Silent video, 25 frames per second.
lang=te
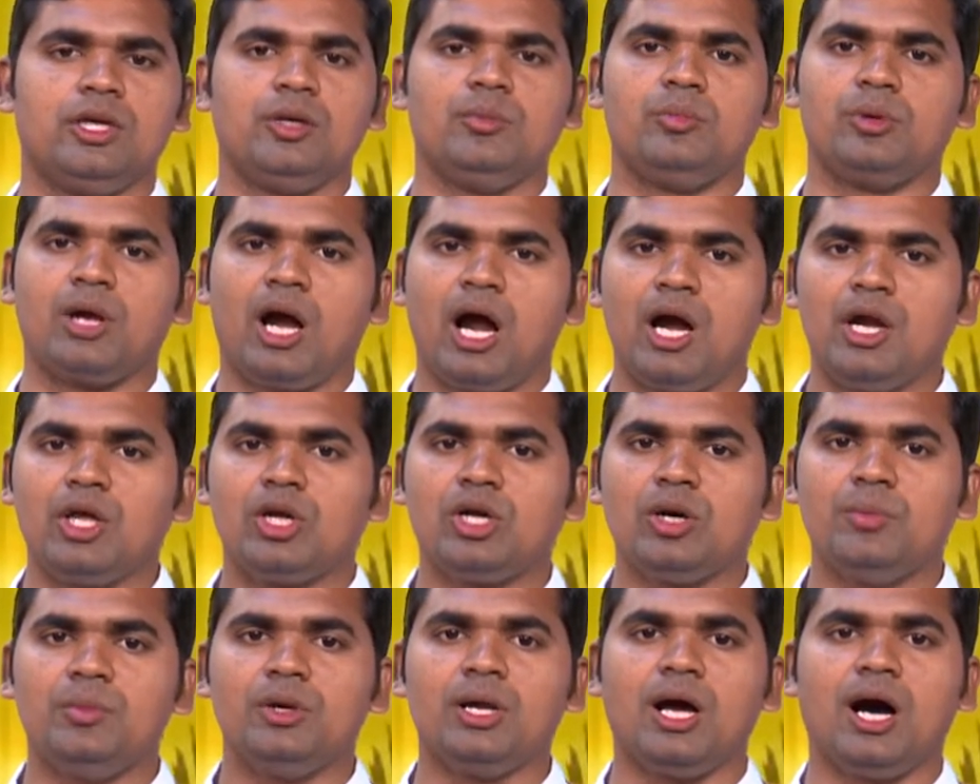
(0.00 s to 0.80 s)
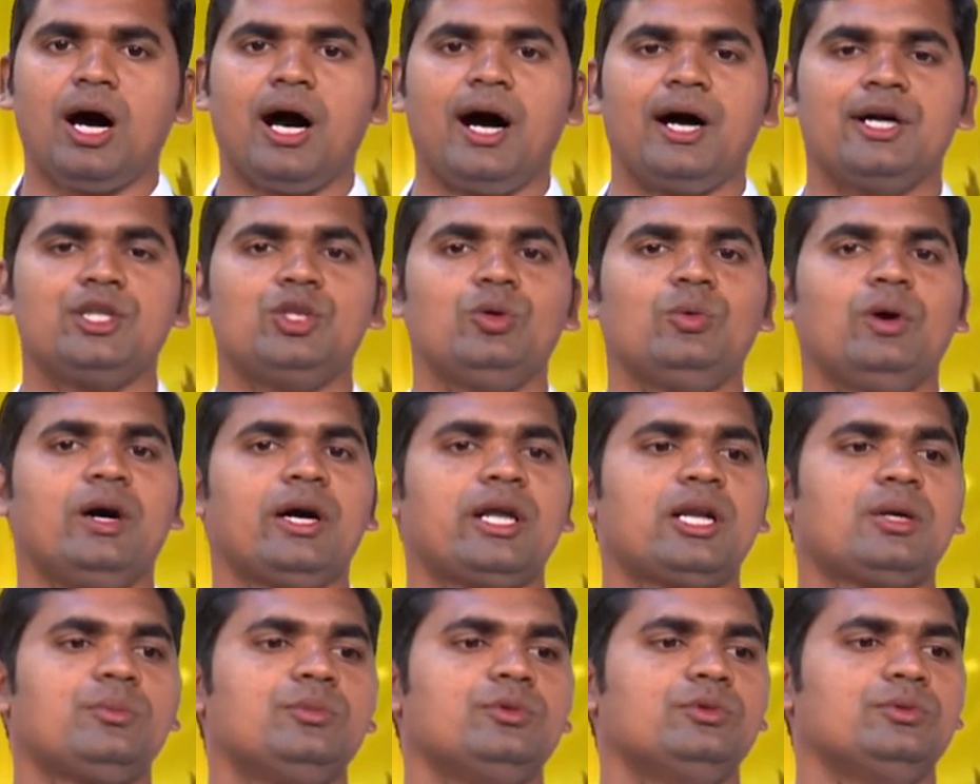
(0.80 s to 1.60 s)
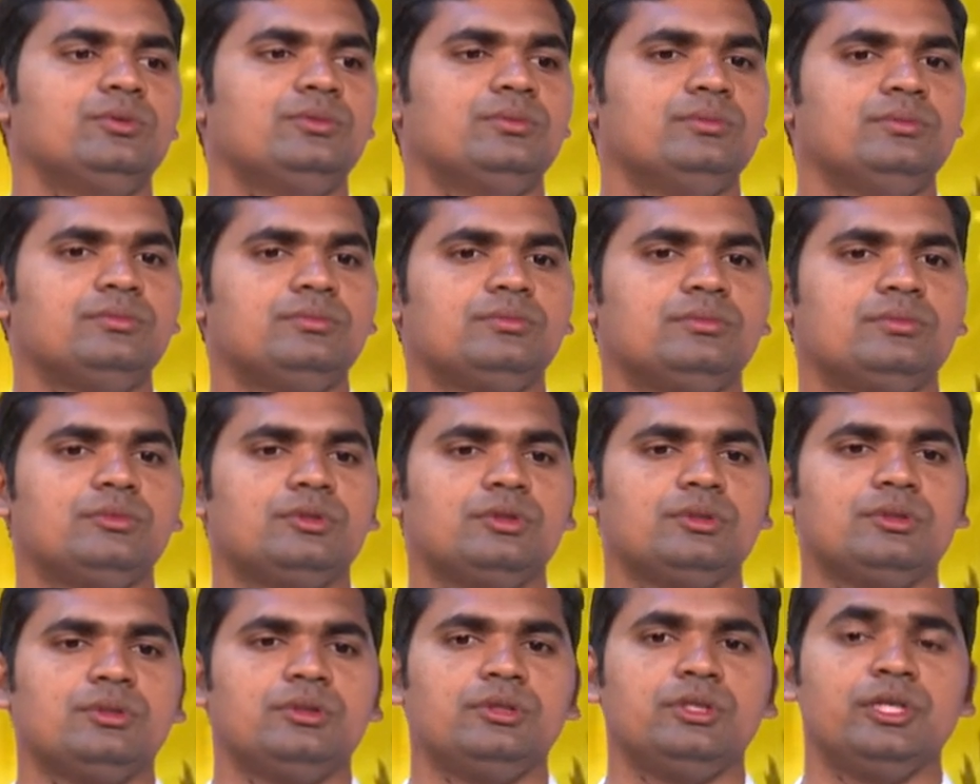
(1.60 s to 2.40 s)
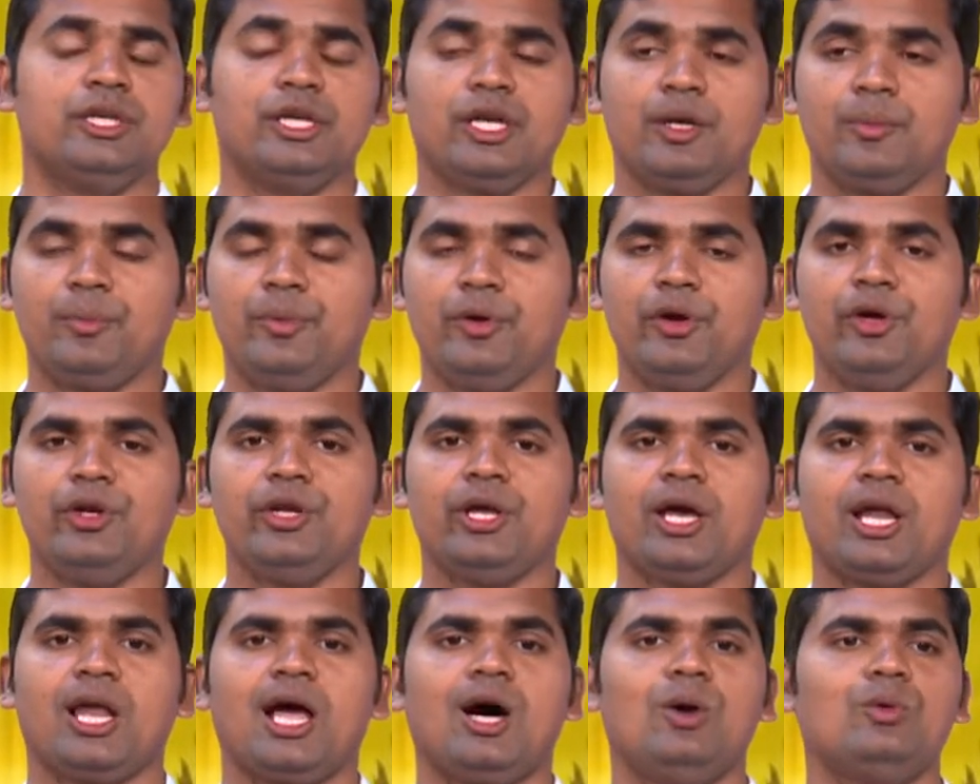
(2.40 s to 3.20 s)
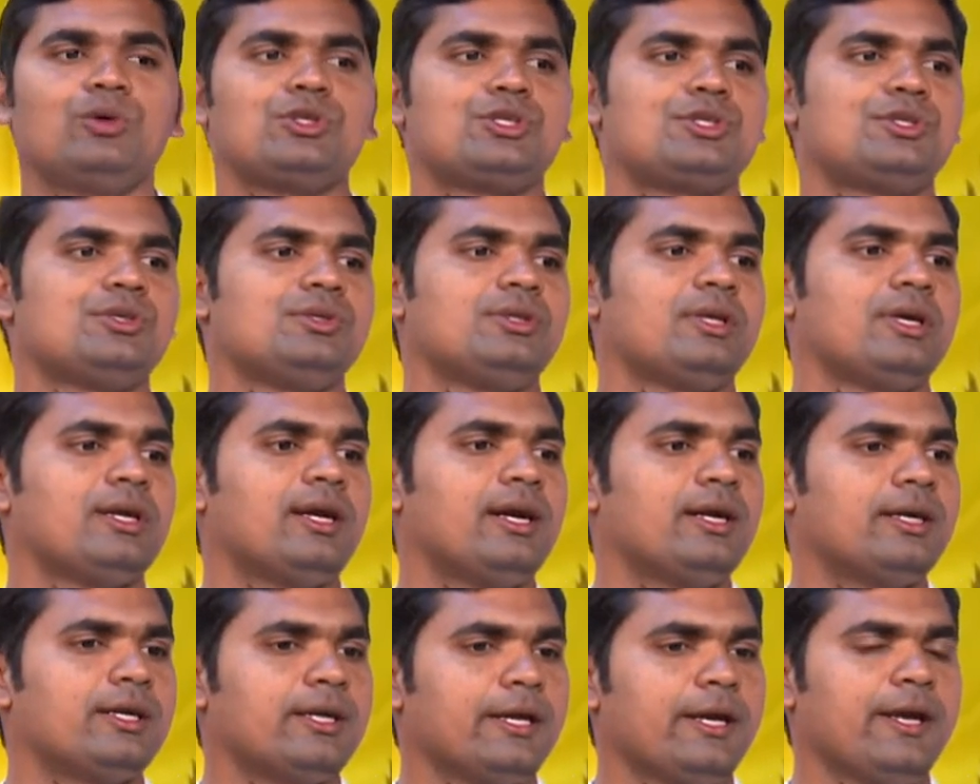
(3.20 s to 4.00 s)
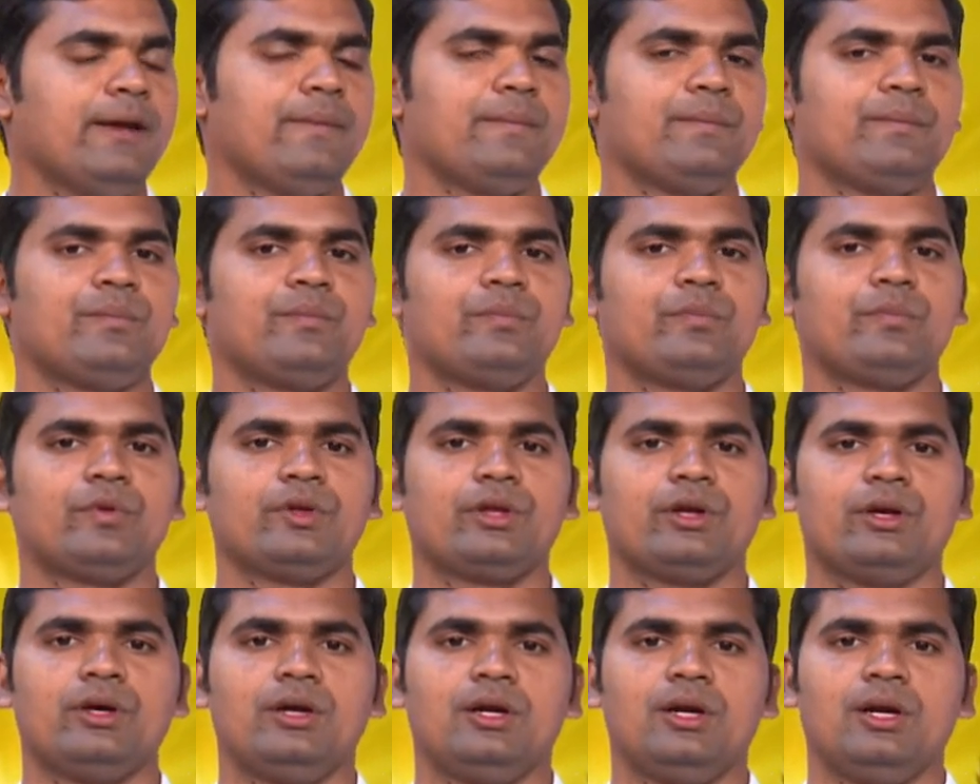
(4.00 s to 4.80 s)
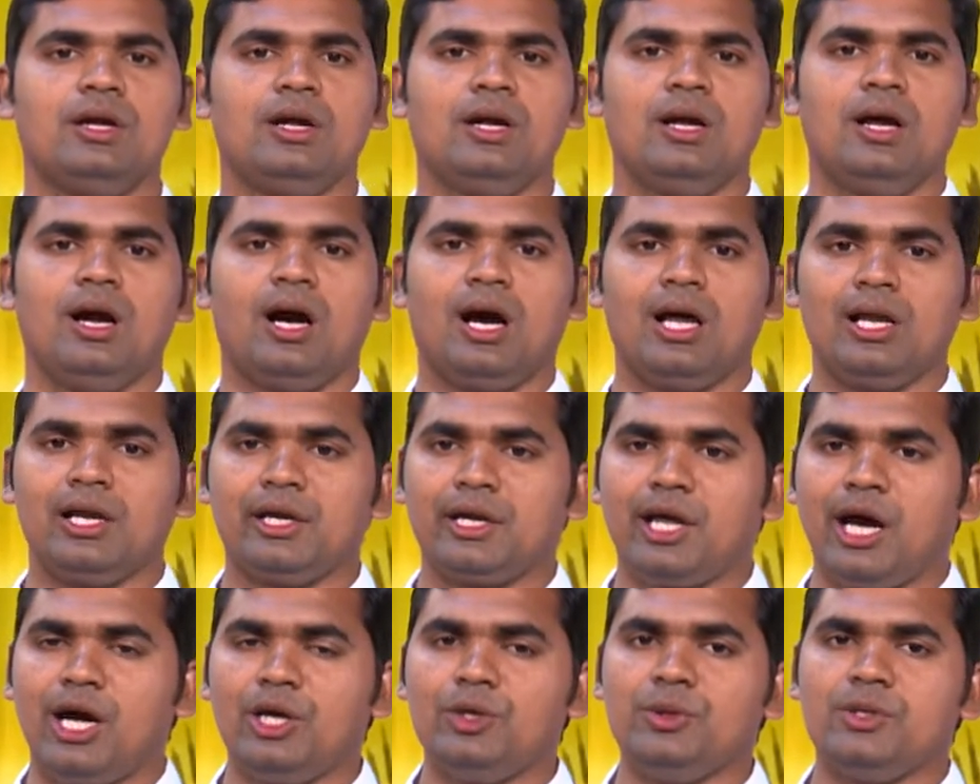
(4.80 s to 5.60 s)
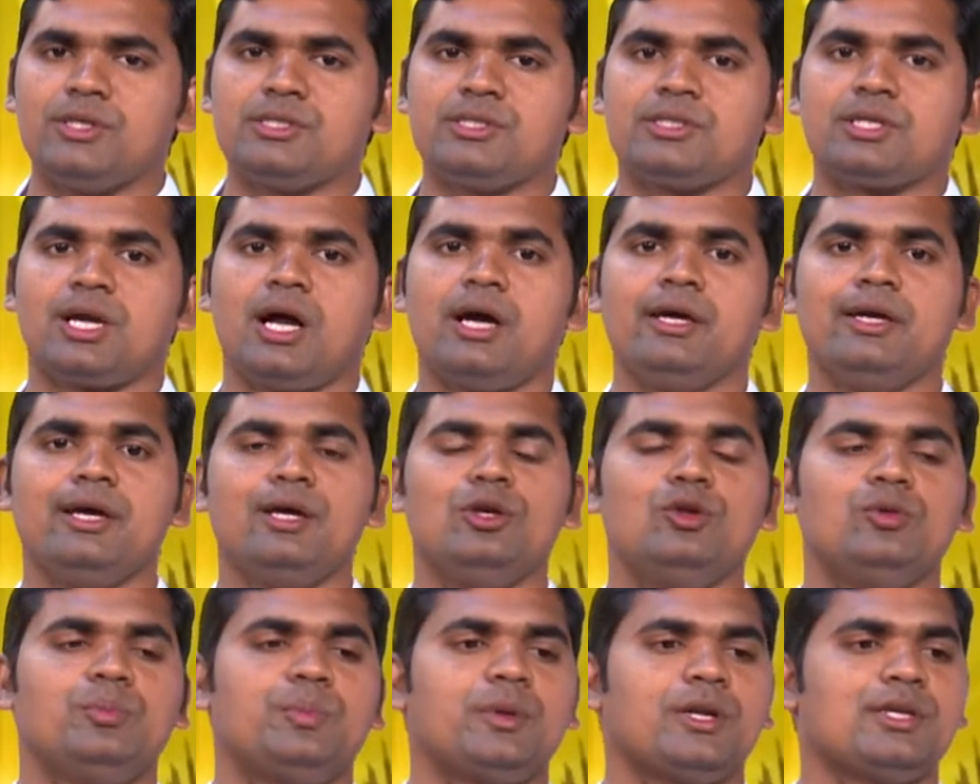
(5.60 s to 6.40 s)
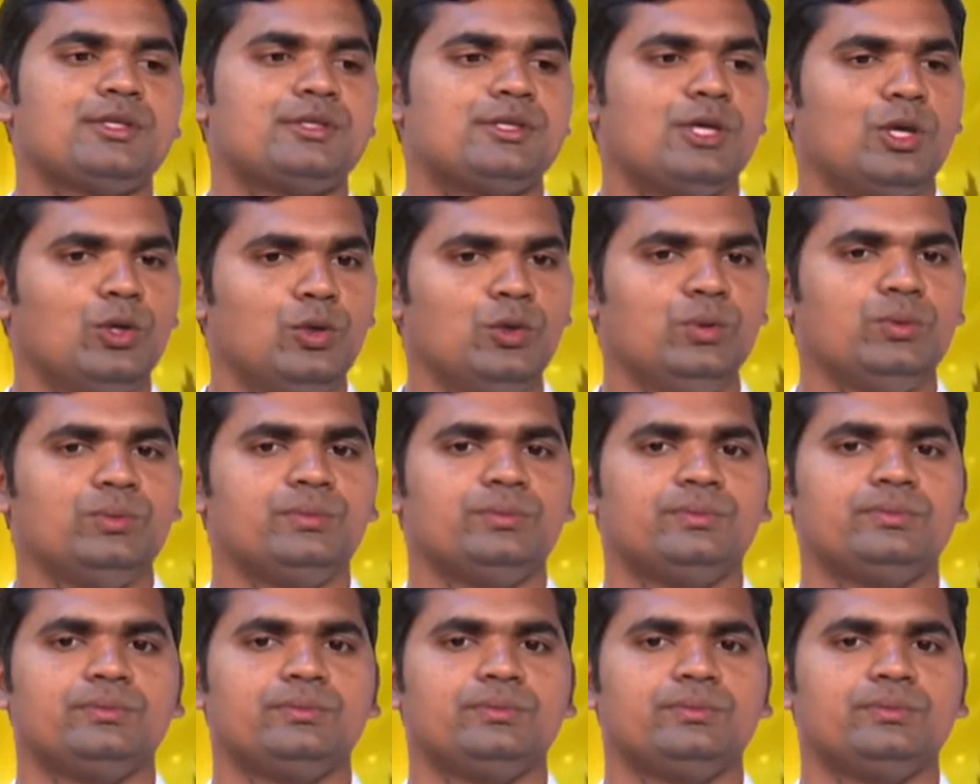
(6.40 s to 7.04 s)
ఈ మ్రాణికముల ఆదివారము దీనికి పేరు ఎలా వచ్చిందనంటే అలనాడు ఇజ్రాయేలు ప్రజలు